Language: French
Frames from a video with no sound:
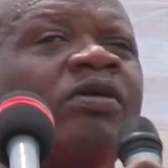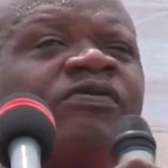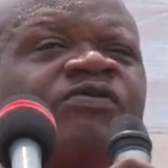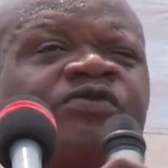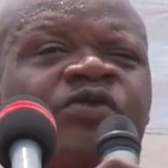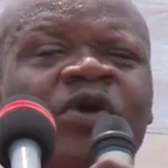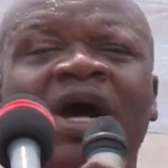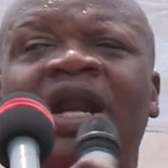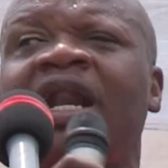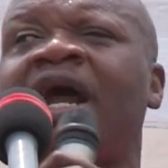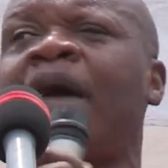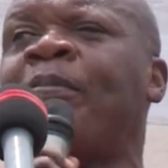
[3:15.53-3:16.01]

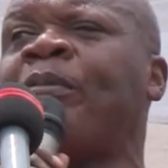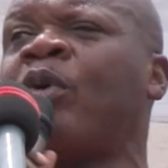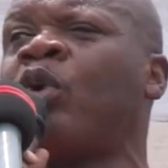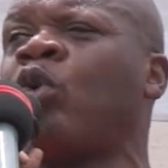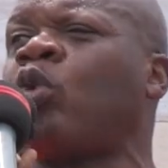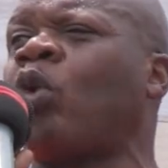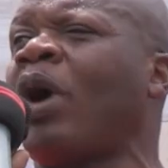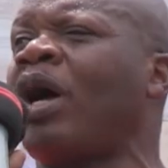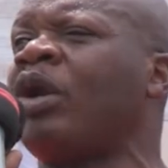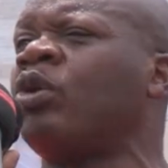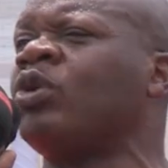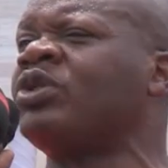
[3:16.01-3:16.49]
Voilà
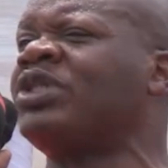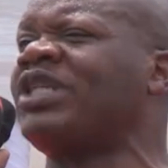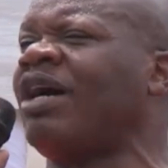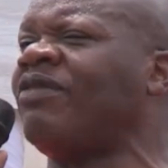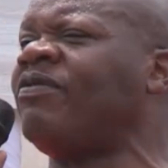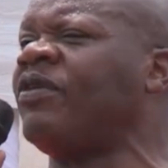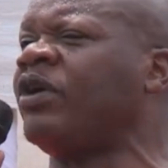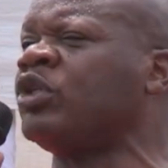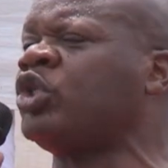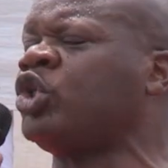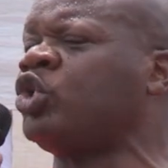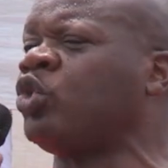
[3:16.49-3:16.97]
pourquoi nous
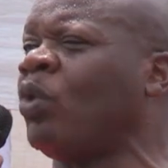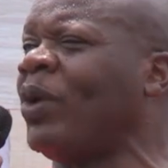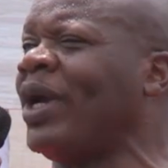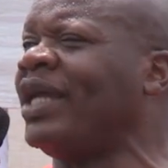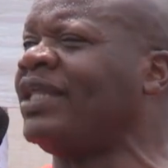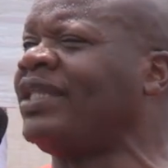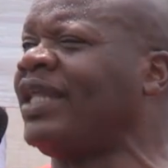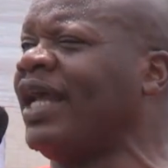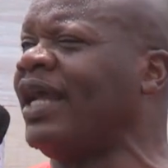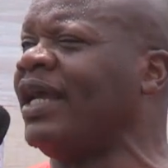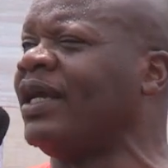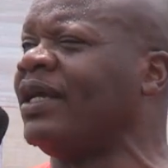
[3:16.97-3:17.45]
avons
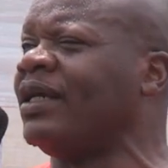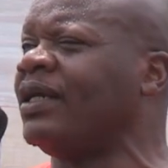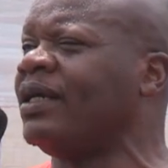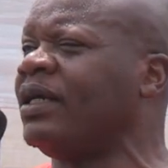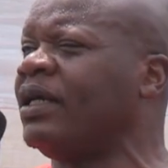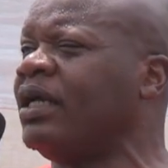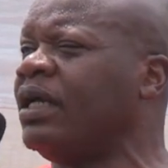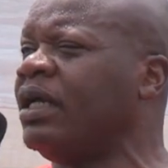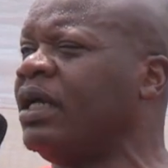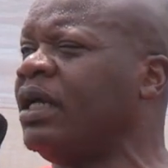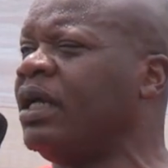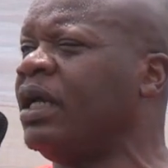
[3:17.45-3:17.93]
souhaité
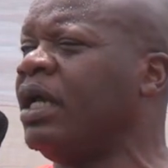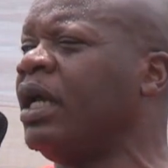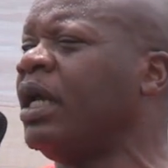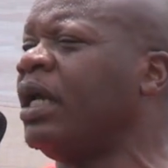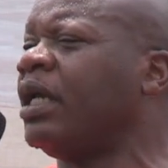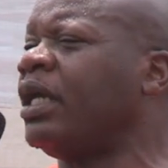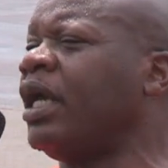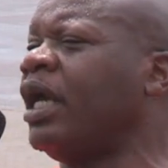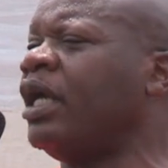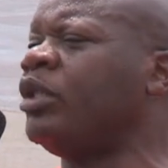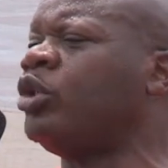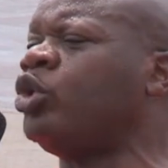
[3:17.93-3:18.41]

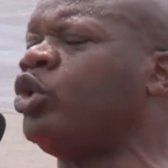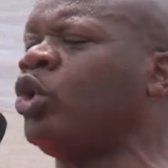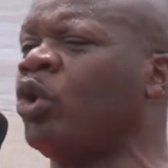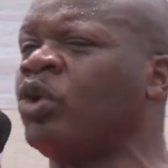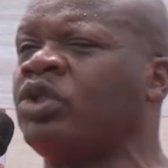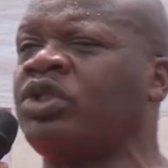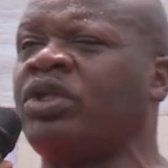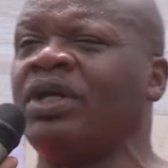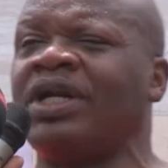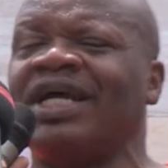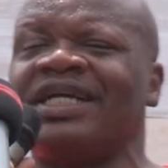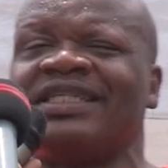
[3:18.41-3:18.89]
que
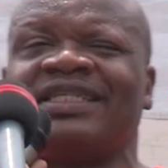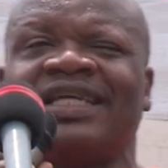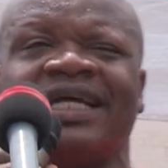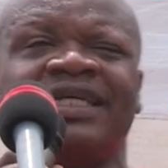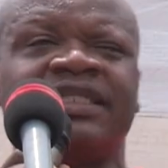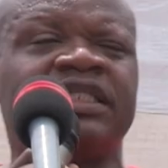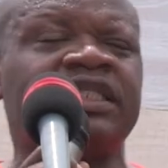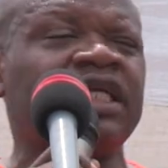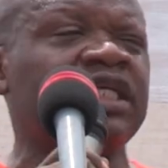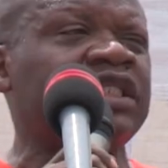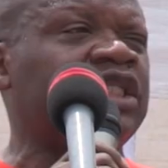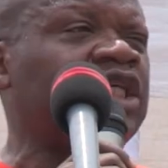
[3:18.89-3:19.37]
toutes les
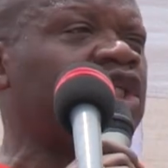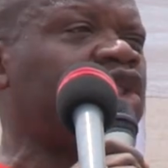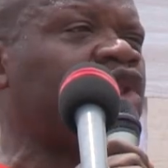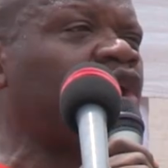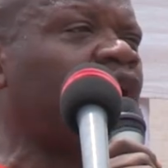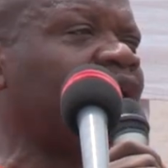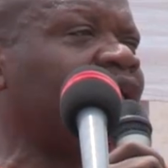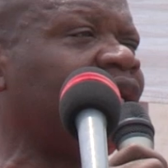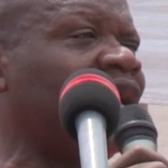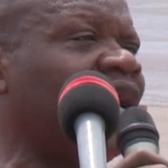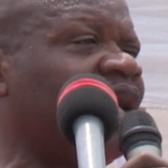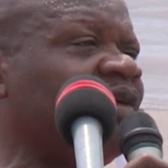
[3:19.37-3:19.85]

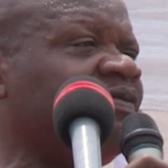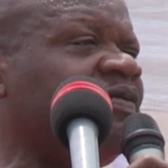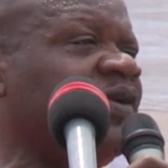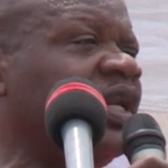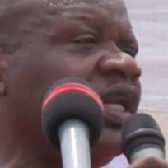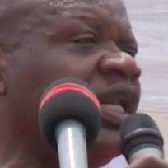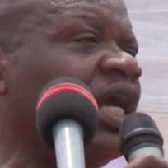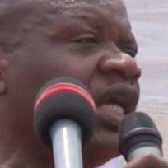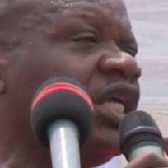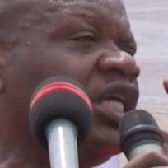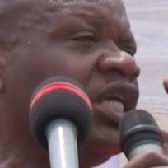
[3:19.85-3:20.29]
institutions de la ville de